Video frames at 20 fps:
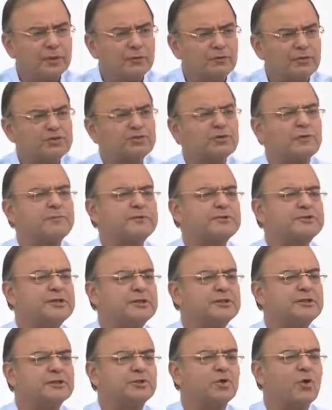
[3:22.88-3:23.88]
विश्व
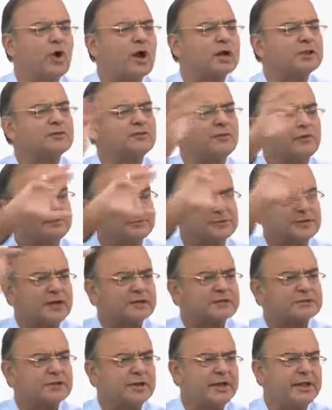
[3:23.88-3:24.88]
प्रसिद्ध दो
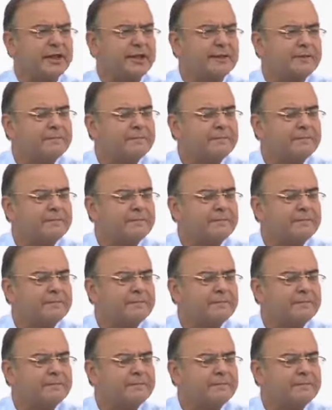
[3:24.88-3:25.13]
अर्थशास्त्री